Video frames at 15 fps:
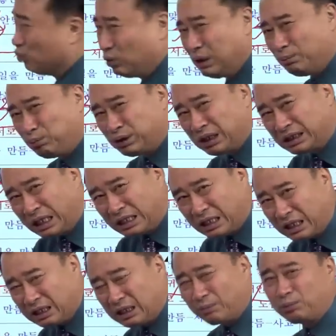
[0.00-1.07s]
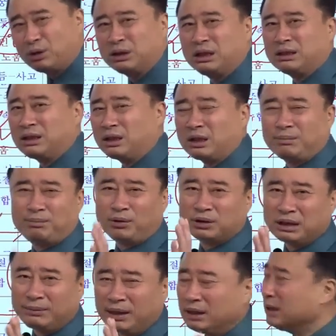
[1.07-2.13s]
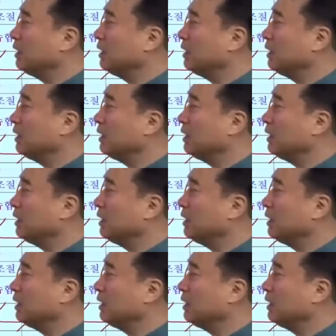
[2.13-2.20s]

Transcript: 둘이 붙었다 떠들다 붙었다 떠들다 복잡한